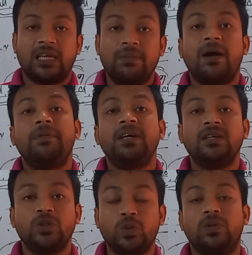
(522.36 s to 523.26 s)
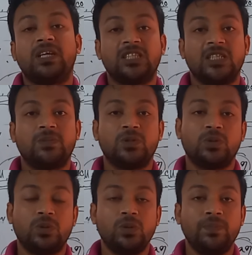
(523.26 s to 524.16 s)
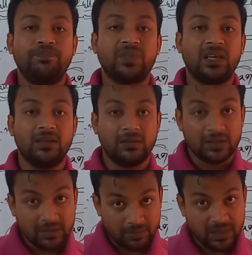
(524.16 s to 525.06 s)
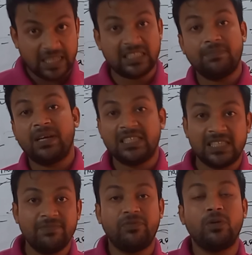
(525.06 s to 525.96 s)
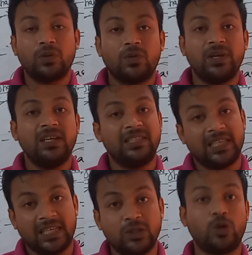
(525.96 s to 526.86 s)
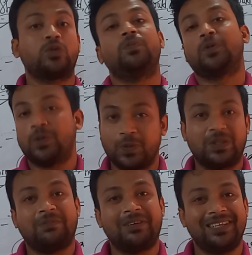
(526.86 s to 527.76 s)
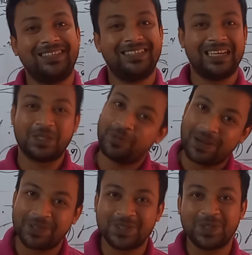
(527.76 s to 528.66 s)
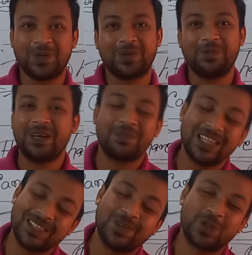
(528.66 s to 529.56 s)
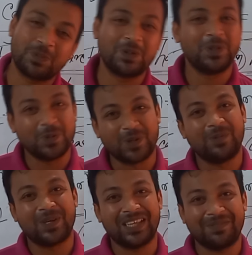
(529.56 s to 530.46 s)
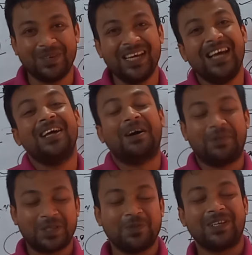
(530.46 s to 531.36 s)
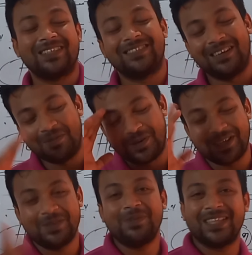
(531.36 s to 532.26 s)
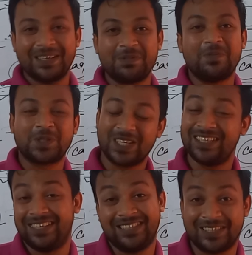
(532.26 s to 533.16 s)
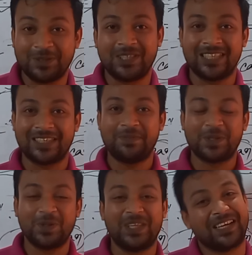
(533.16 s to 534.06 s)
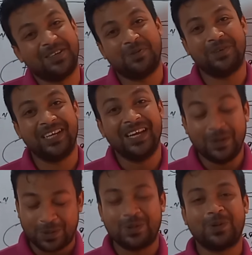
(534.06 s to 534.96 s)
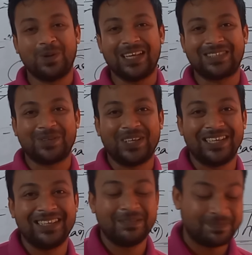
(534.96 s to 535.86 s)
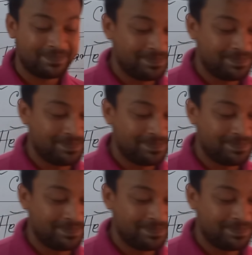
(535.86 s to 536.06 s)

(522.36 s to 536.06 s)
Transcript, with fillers: কিভাবে শুরু থেকে শেষ পর্যন্ত স্টেপ বাই স্টেপ ফলো করে নিজেকে শক্তপোক্ত করতে পারেন সবাই আমার জন্য দোয়া করবেন আপনাদের জন্য সবসময় শুভকামনা থাকবে আবারও সবাইকে আসসালামু আলাইকুম আদাব নমস্কার জানিয়ে শেষ করছি আজকের মতো দেখা হবে নতুন কোনো লেসনে